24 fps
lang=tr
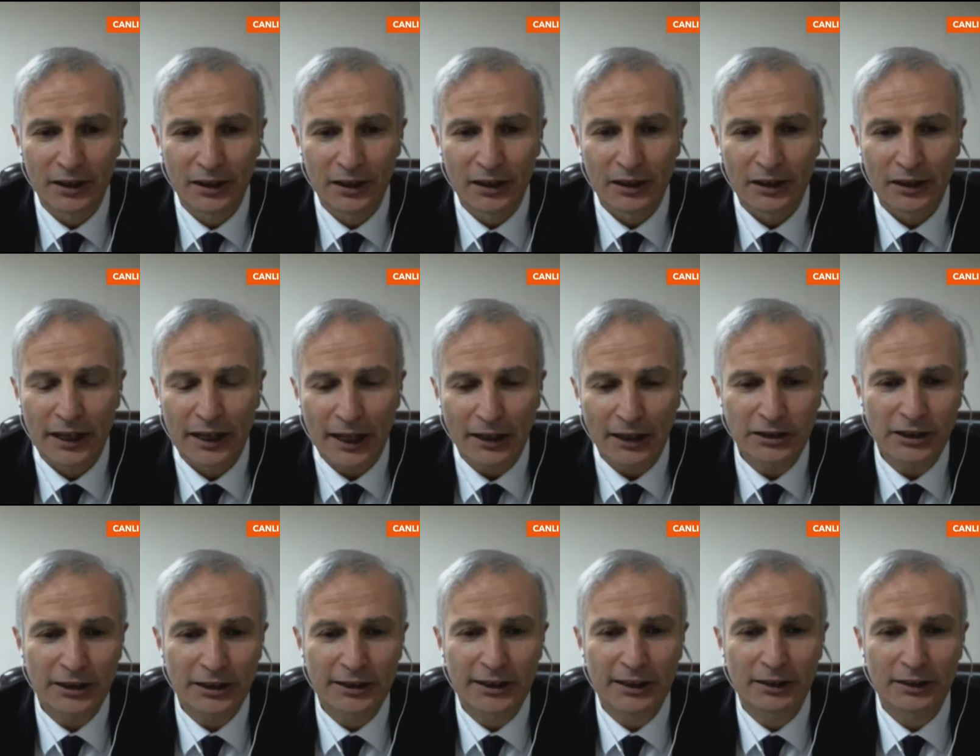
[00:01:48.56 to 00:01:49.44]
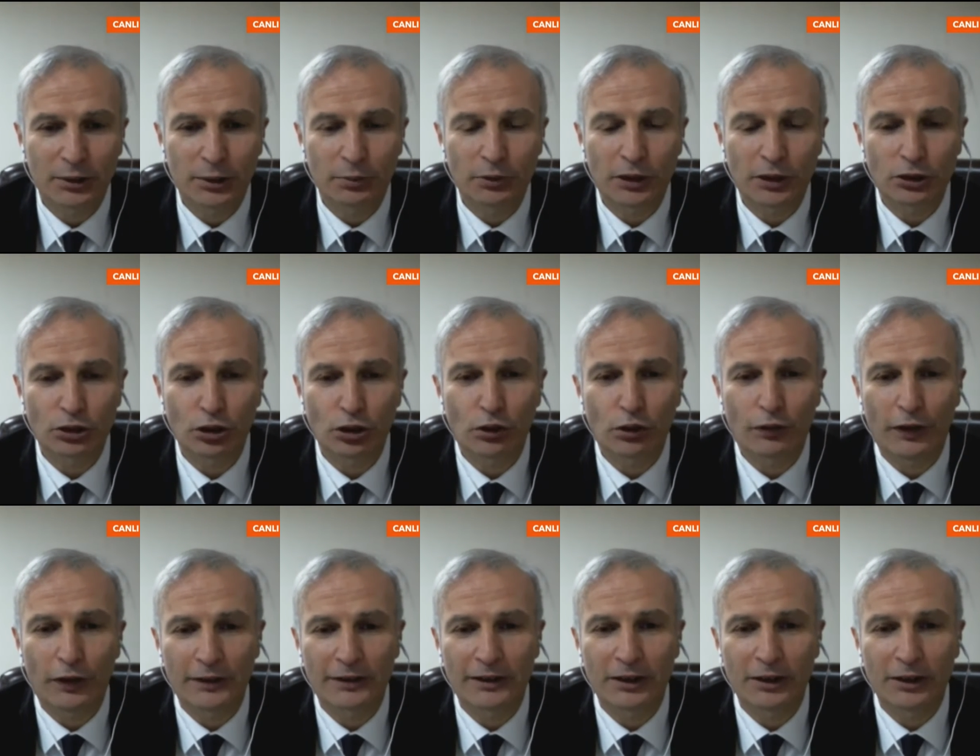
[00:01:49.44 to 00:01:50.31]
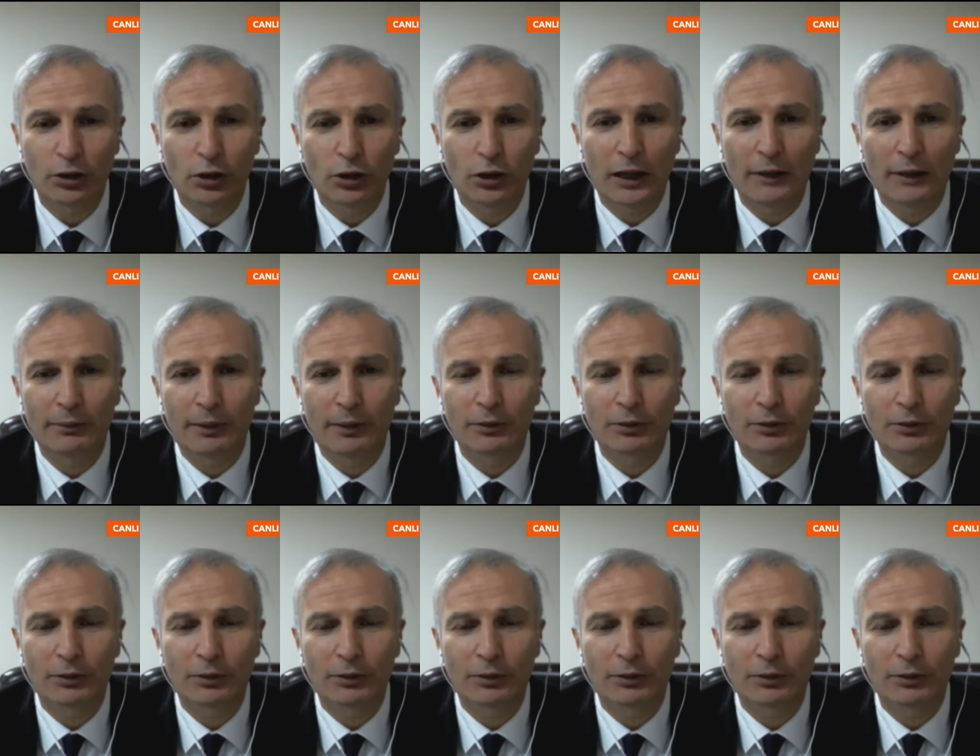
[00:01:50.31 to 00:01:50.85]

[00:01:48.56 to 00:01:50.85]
gerçekten tıpta çok fazla yol almamızı